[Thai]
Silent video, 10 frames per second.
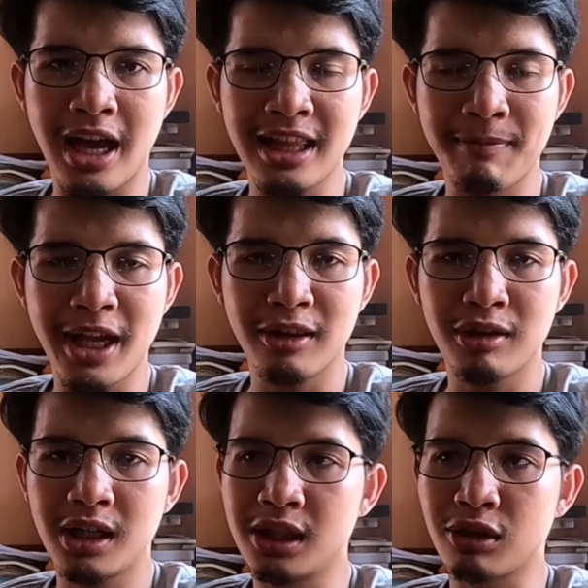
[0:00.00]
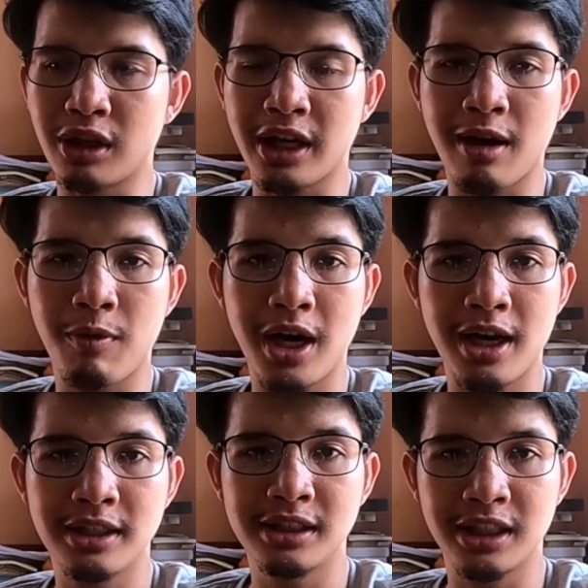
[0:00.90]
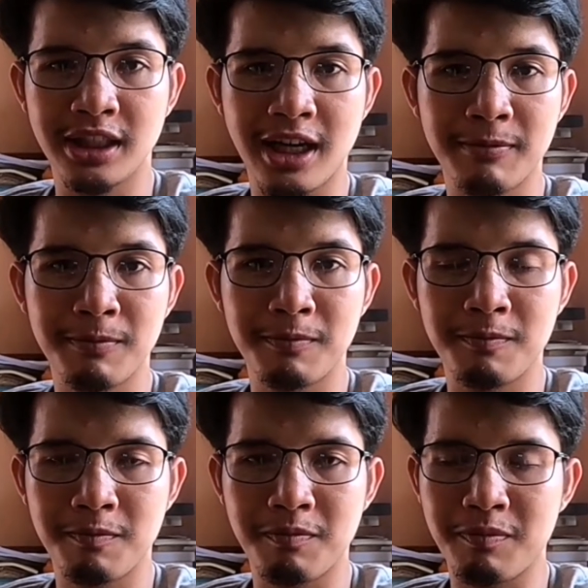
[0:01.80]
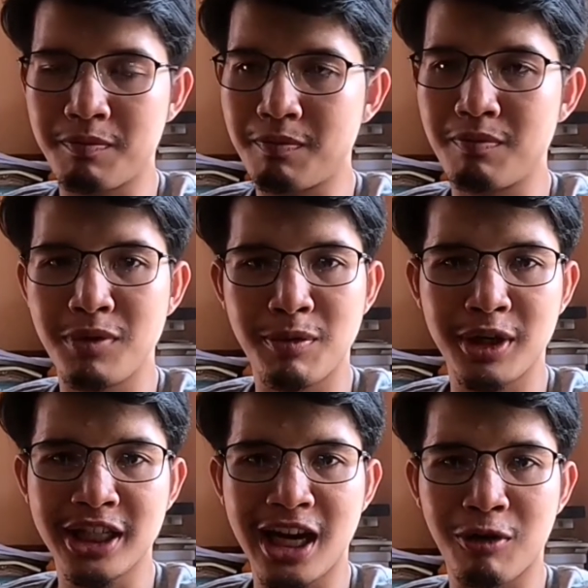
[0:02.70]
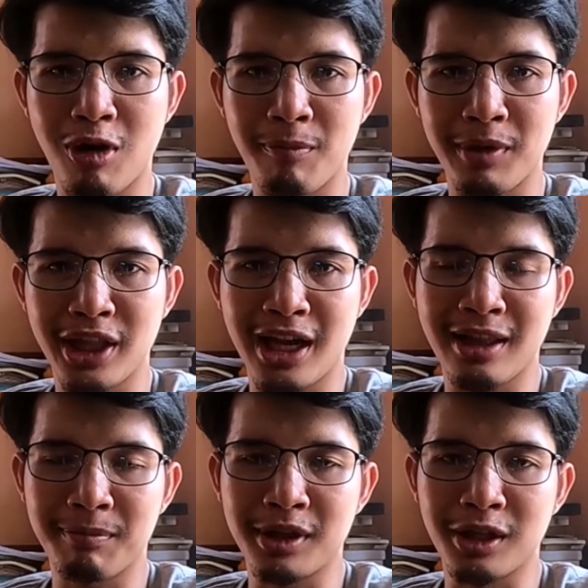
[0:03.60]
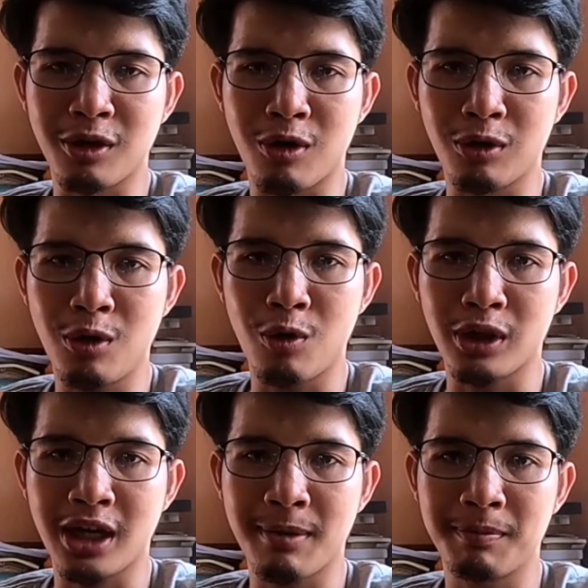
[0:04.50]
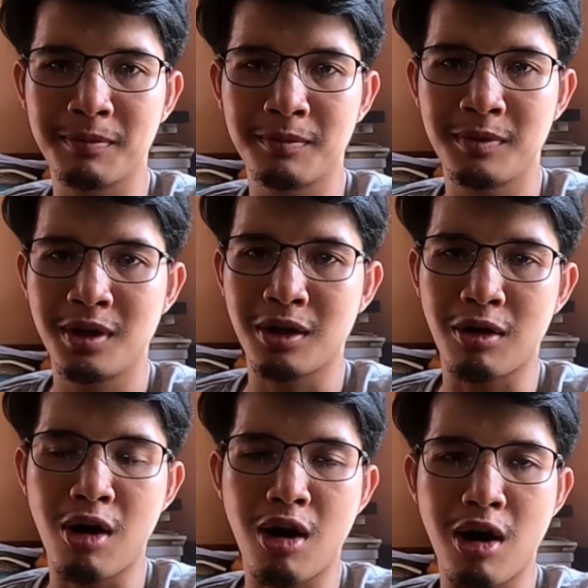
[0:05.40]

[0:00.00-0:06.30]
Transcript: อันดับแรกต้องเกริ่นก่อนนะครับ ว่าจีนนั้นมีประชากรเป็นอันดับหนึ่งของโลกนะครับ ก็